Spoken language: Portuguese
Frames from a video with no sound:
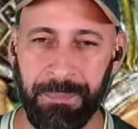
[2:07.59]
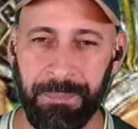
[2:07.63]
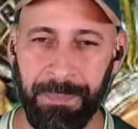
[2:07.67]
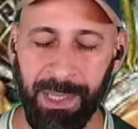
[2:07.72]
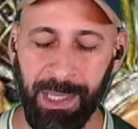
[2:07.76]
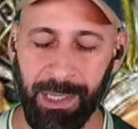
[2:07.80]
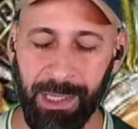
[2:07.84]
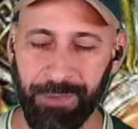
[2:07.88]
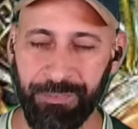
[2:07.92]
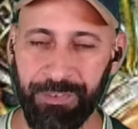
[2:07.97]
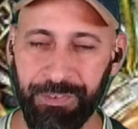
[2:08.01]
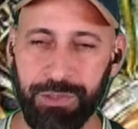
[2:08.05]

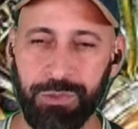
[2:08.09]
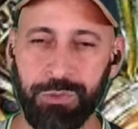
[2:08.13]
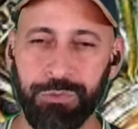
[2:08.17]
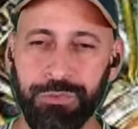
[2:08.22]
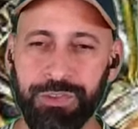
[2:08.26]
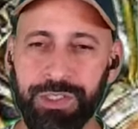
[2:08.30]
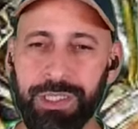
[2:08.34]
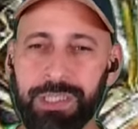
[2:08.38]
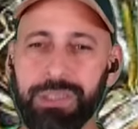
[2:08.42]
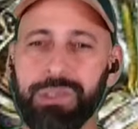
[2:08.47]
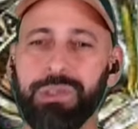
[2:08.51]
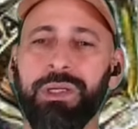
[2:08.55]
Ele fez um
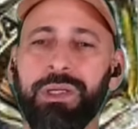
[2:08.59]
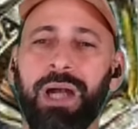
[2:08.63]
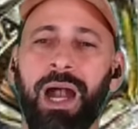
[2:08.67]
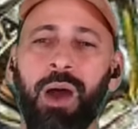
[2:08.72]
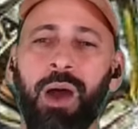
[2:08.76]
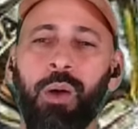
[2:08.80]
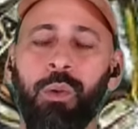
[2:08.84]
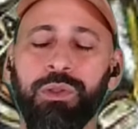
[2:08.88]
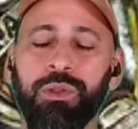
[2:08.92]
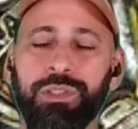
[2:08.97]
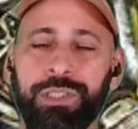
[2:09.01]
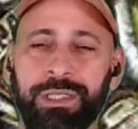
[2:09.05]
vídeo
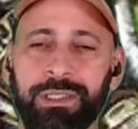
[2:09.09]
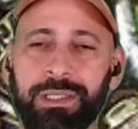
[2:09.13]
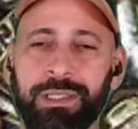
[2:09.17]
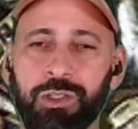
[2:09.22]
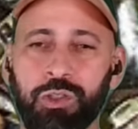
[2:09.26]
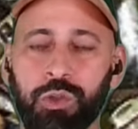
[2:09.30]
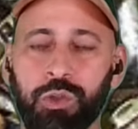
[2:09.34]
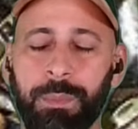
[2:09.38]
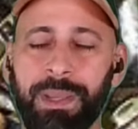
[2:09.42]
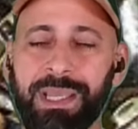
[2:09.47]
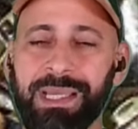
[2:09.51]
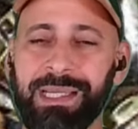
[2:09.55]
aonde ele
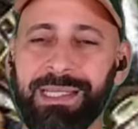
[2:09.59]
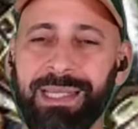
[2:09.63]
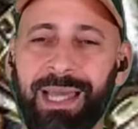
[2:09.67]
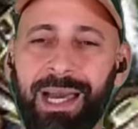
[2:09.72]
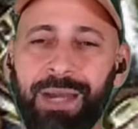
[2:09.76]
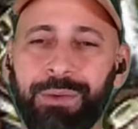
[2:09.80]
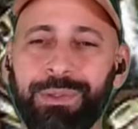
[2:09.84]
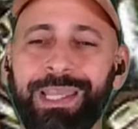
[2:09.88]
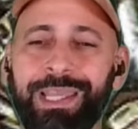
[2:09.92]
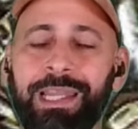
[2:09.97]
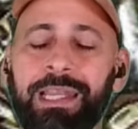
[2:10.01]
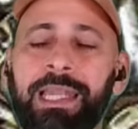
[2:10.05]
deixou bem
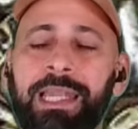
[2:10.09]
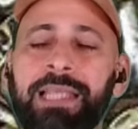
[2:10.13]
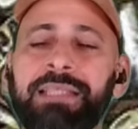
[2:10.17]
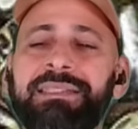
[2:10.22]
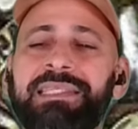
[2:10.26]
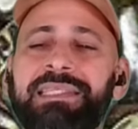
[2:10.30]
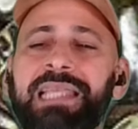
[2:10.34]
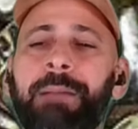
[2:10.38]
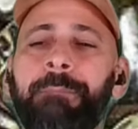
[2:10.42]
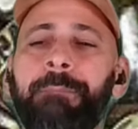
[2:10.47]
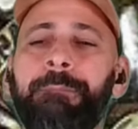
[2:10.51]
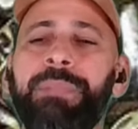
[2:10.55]
claro que ele nem
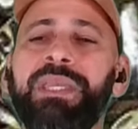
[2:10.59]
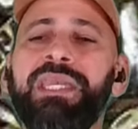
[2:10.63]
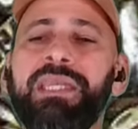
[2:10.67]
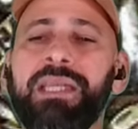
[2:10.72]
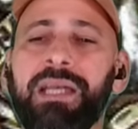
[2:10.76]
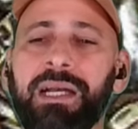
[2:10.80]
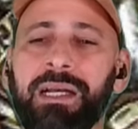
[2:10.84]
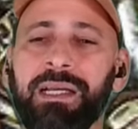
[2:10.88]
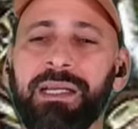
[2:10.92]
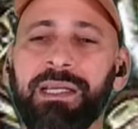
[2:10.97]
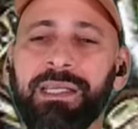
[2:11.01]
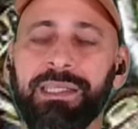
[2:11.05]

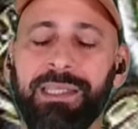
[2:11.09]
sabia